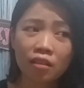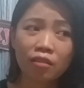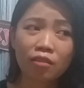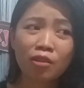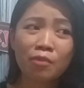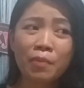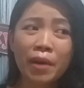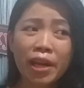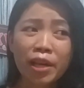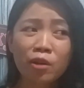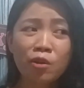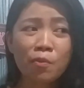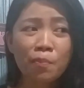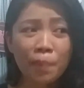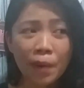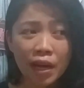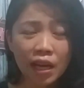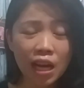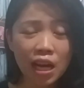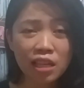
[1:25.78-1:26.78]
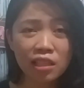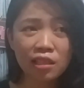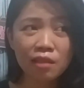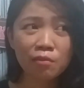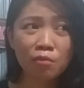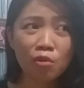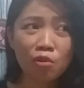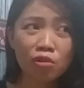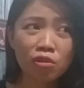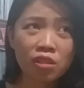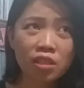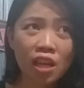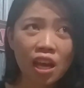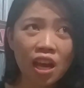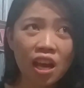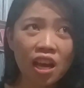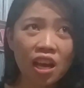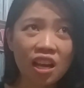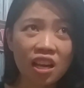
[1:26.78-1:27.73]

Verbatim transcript: or maikumpara nimo sa